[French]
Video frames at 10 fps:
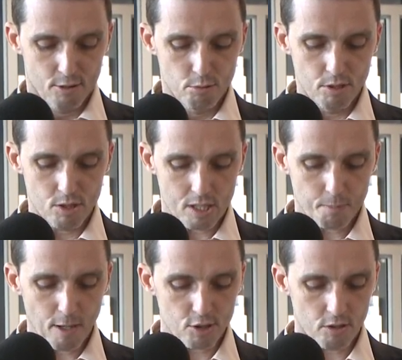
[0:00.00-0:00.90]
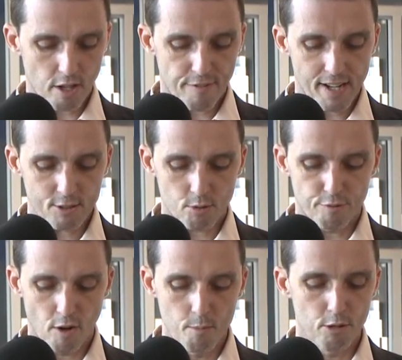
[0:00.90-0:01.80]
Tous nos espaces sont offerts sur une
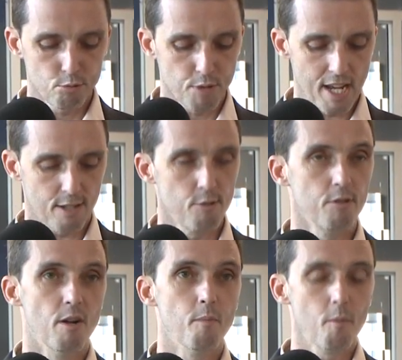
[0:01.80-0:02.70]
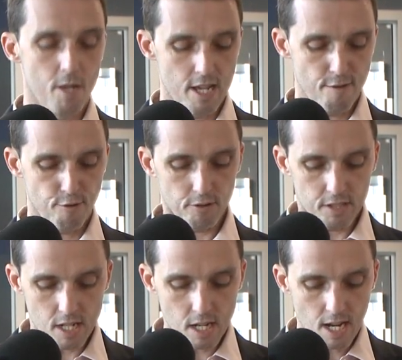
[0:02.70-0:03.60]
formule tout inclus. Le mobilier
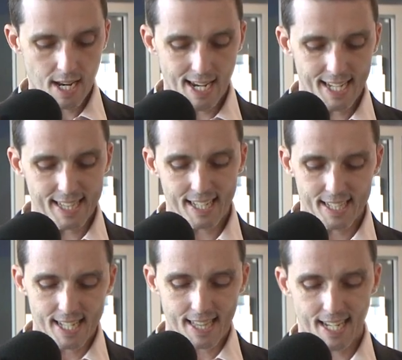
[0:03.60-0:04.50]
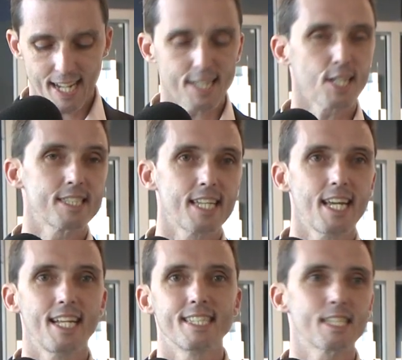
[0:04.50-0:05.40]
fourni, l'Internet,
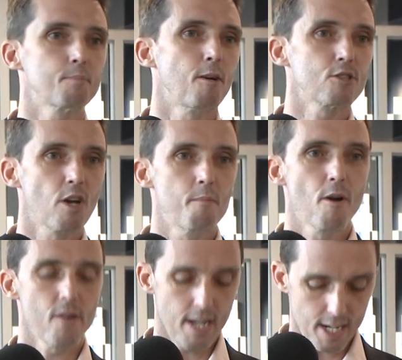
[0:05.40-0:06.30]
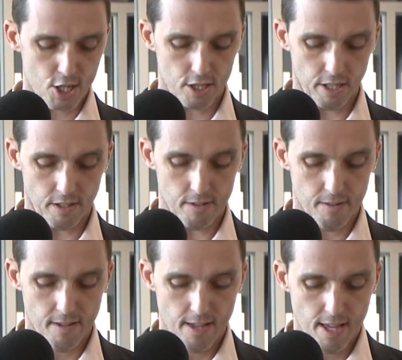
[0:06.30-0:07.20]
l'entretien, les espaces communs, etc.
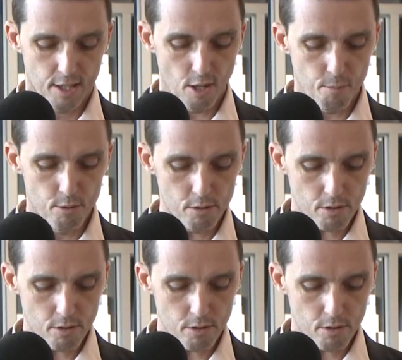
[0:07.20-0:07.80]
De plus,